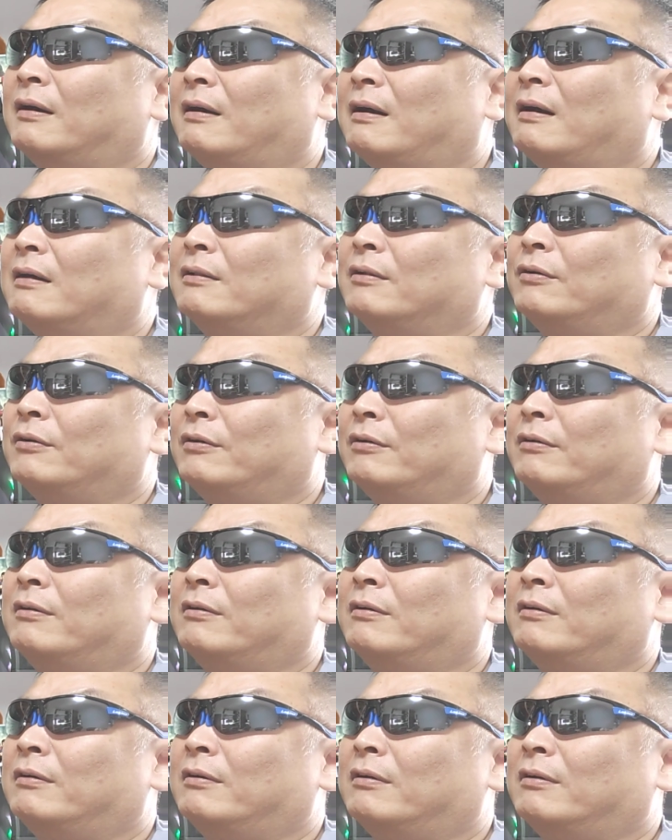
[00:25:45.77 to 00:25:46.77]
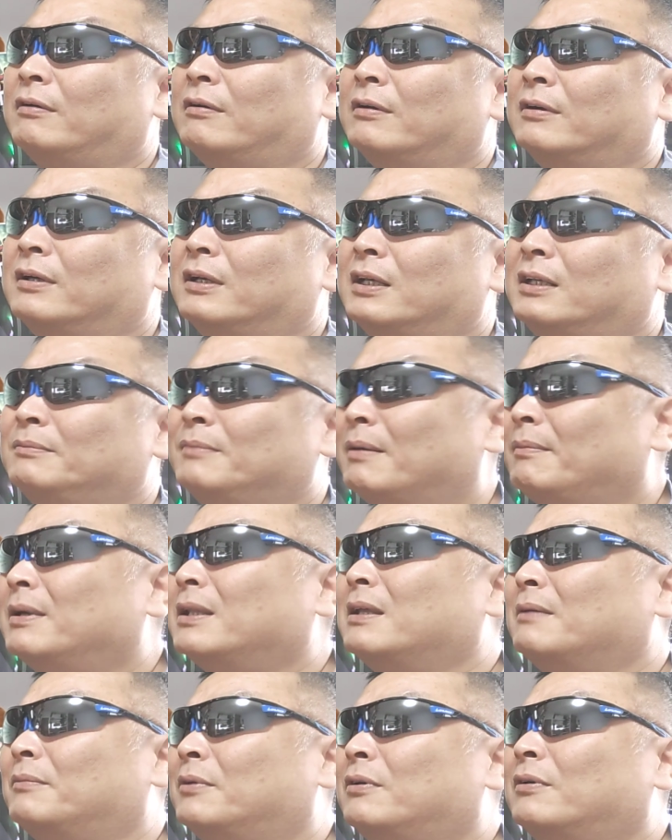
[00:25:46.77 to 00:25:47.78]
あのー、今
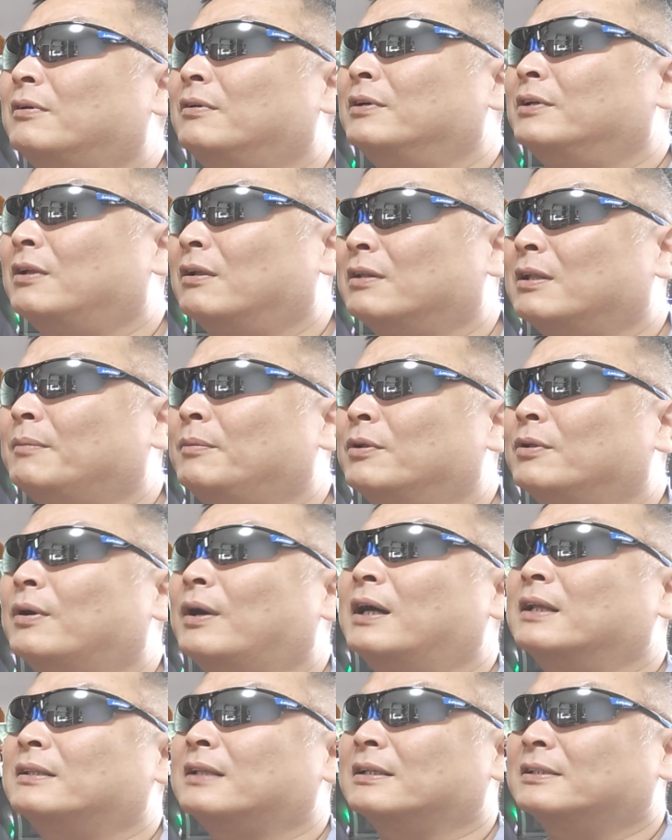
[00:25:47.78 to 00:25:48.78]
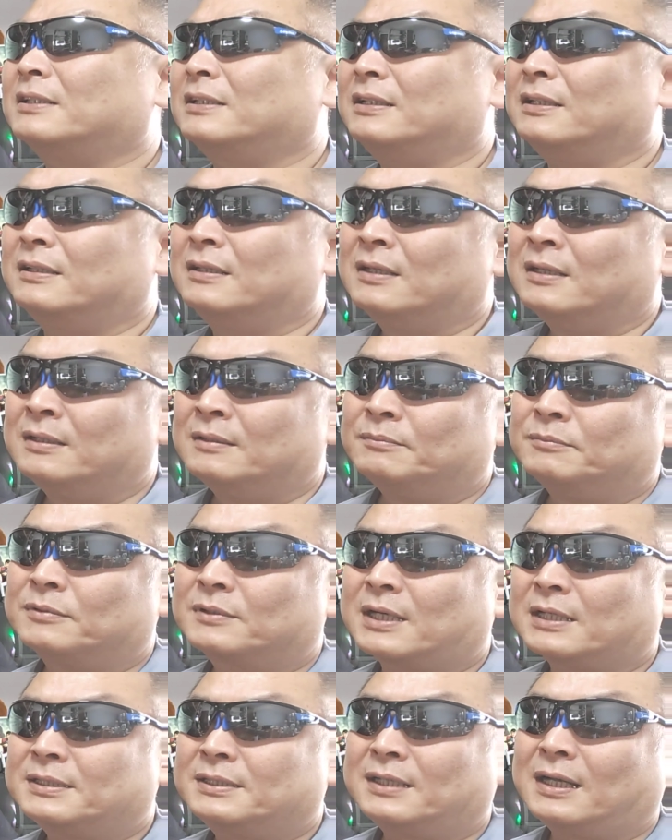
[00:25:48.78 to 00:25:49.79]
までもいろんなものがあったし
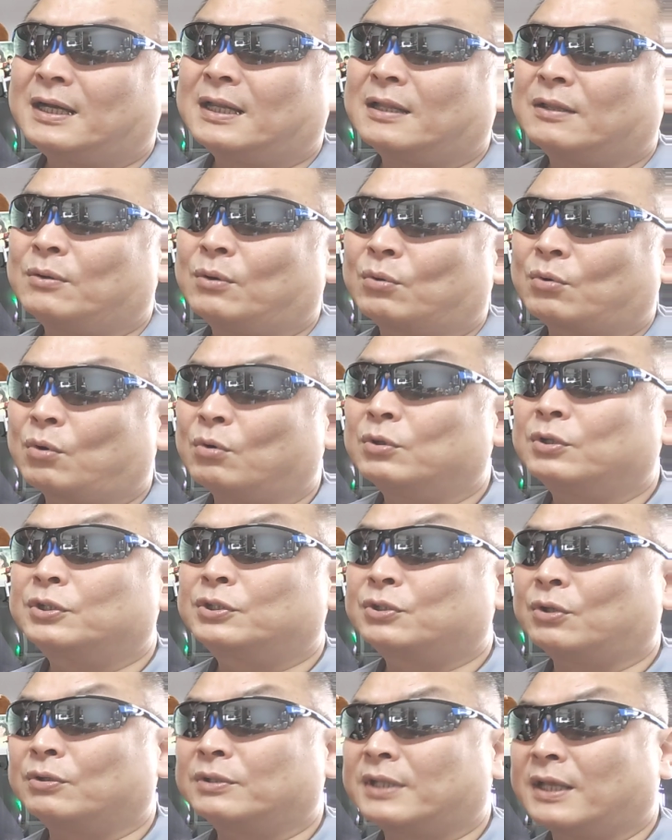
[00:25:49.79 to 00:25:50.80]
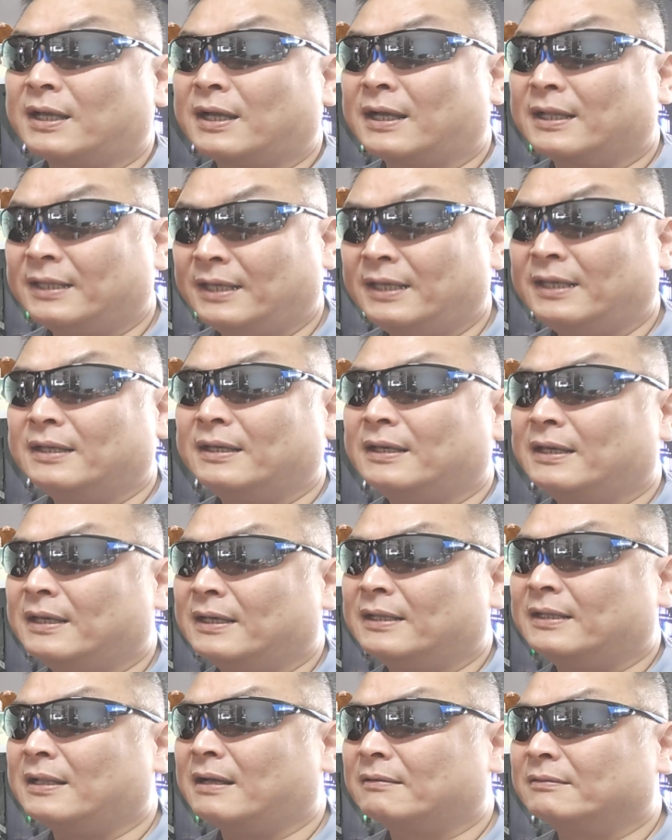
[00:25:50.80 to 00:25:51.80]
昔ながらの小売商店がね、
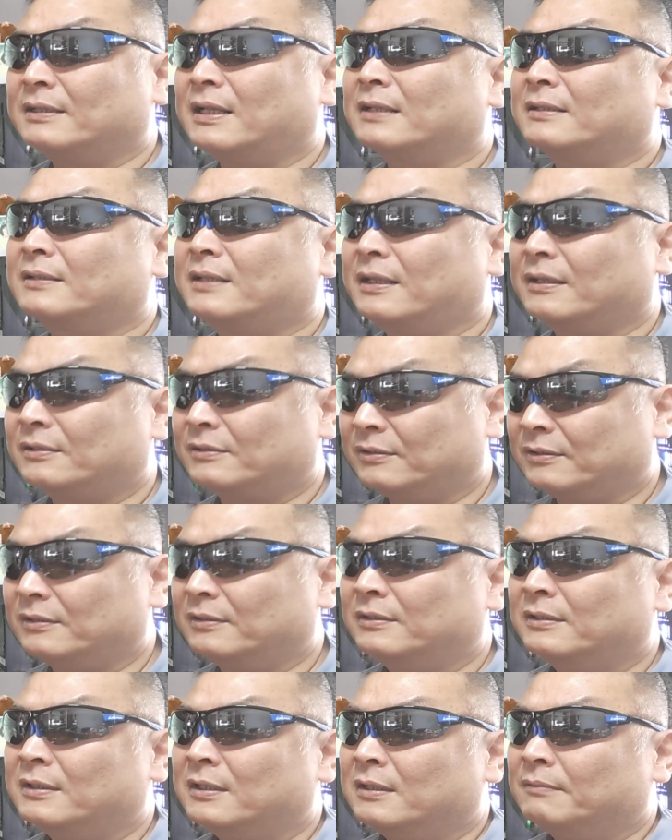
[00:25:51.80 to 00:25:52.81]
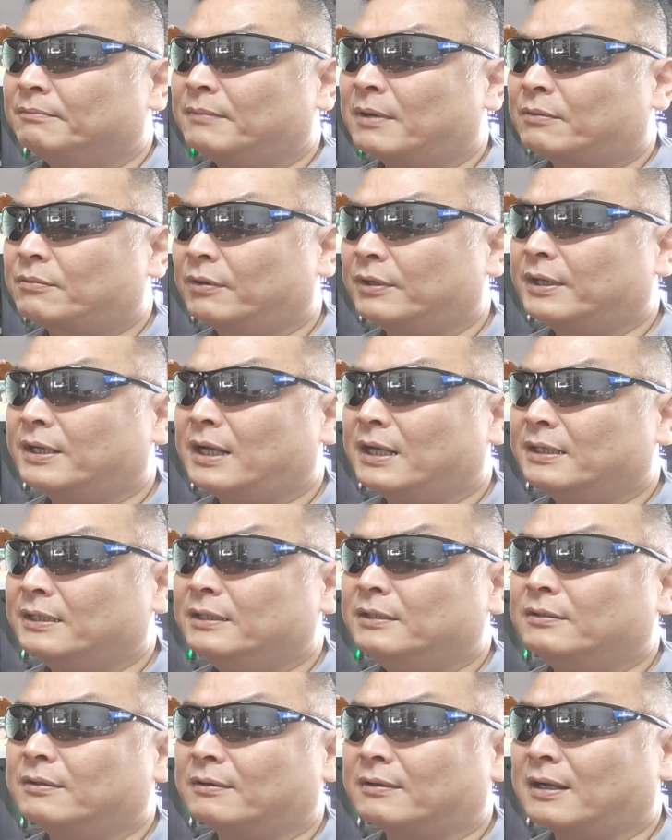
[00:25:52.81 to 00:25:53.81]
えー、なくなっていく、まあ、これが
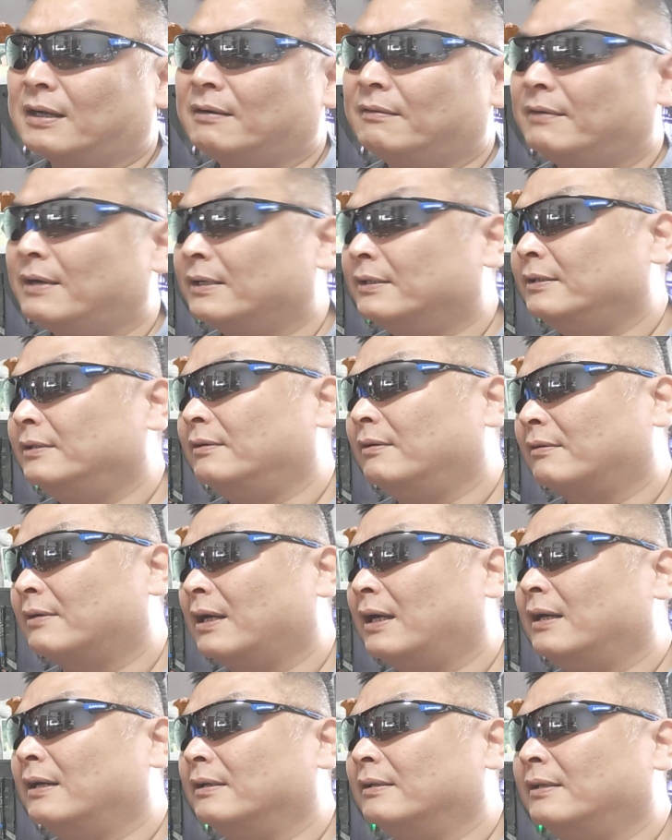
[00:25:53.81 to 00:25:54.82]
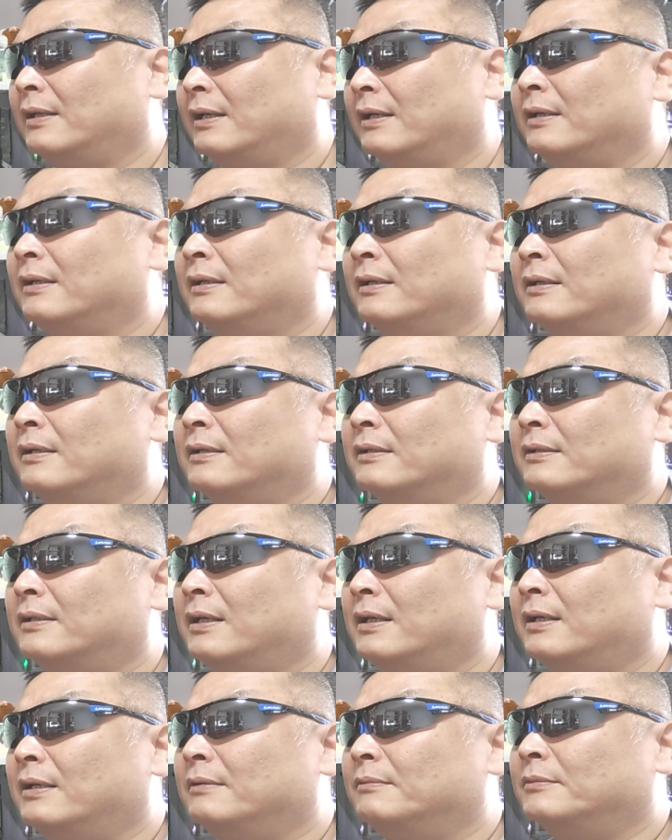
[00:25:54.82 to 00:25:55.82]
いいのか悪いのかね
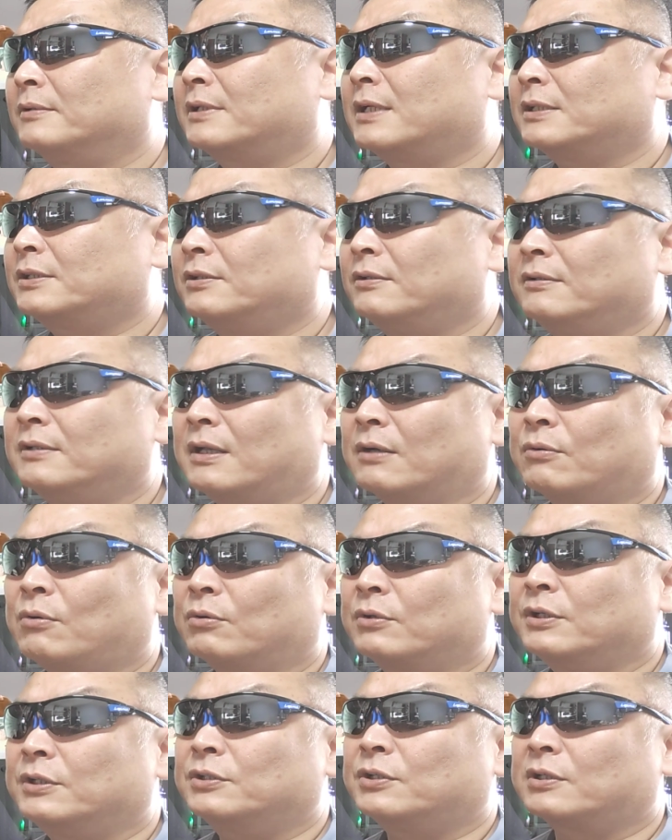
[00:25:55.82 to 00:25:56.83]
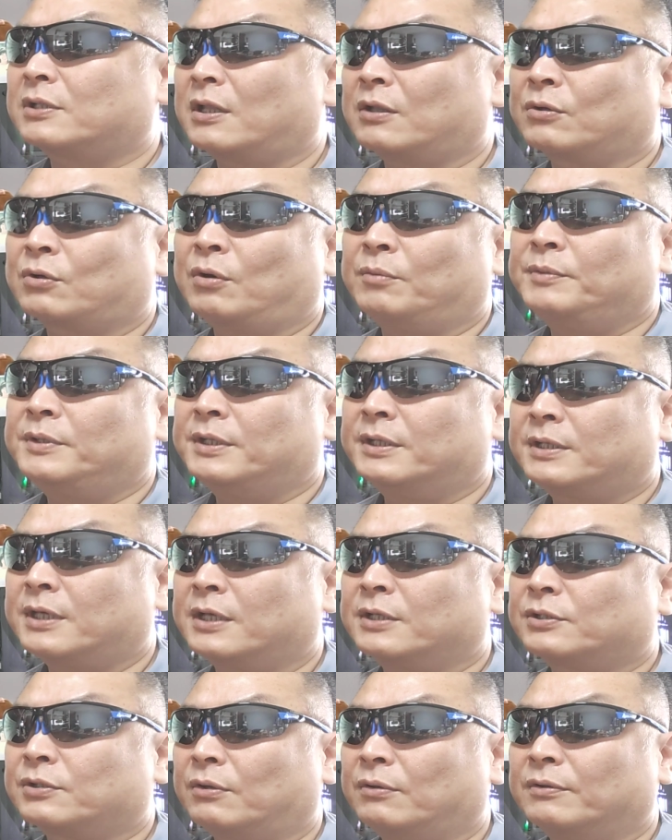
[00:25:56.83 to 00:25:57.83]
で昔のようなご近所との
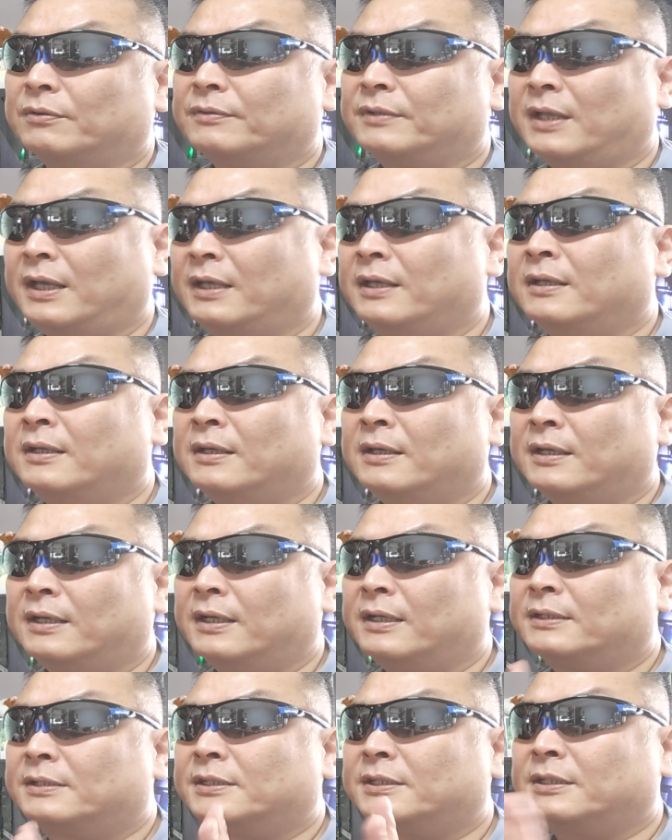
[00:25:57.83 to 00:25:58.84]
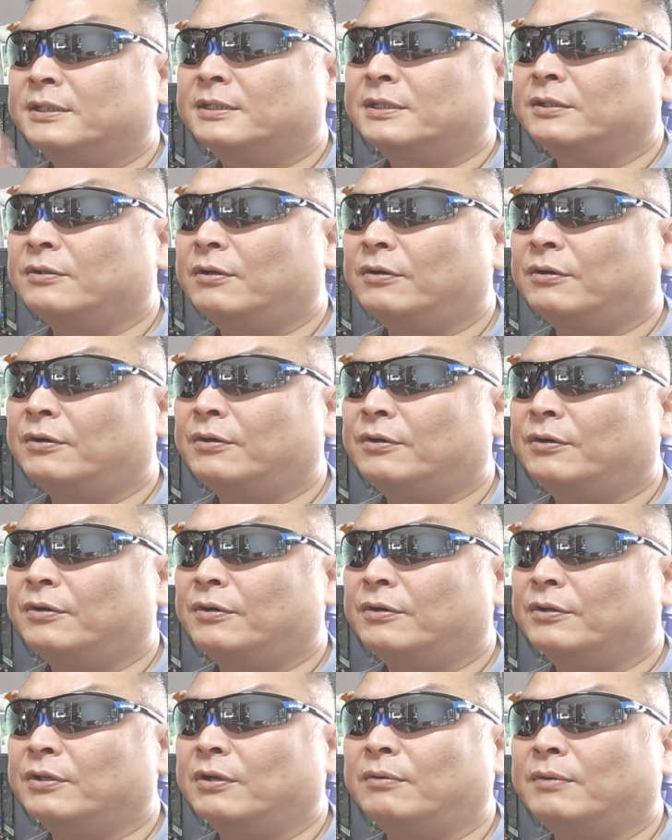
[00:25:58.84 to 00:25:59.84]
コミュニケーションね、えー、地域
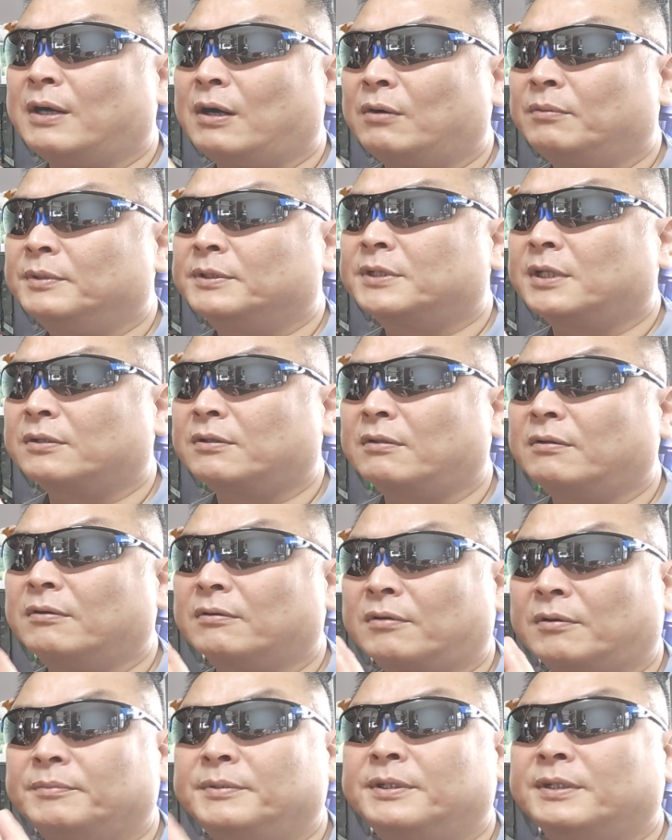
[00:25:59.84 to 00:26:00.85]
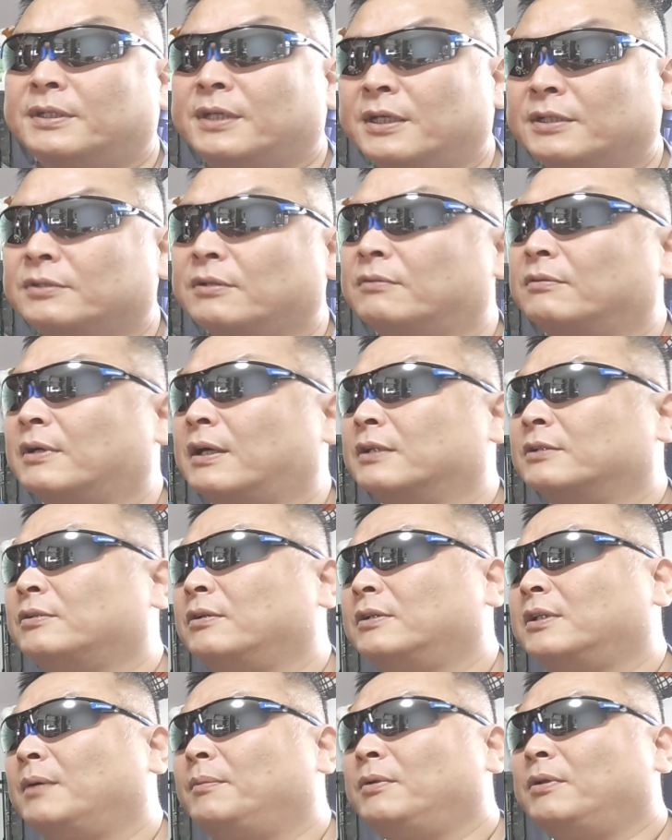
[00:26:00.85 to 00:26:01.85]
の要はお店とのコミュニケーションとか
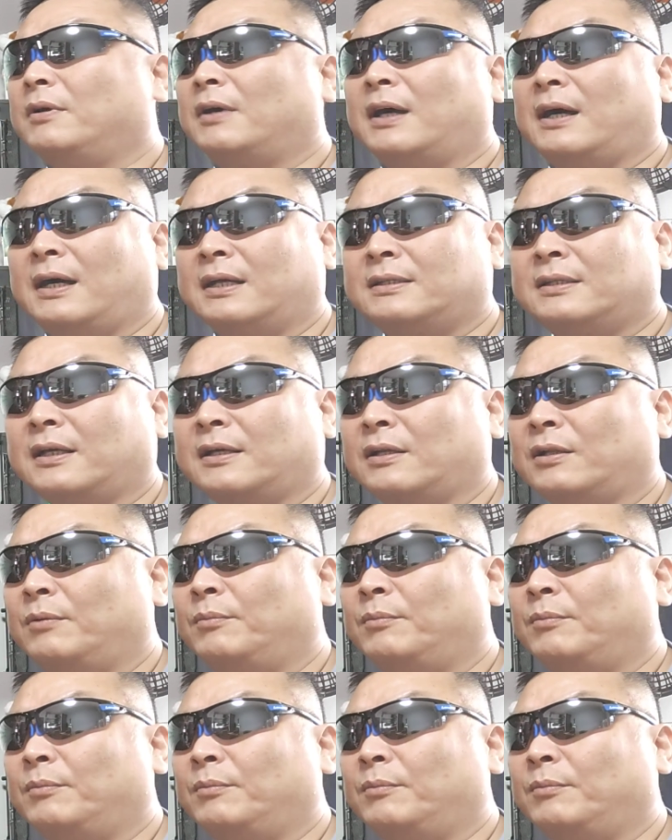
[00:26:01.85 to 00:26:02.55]
そういったものがあったけ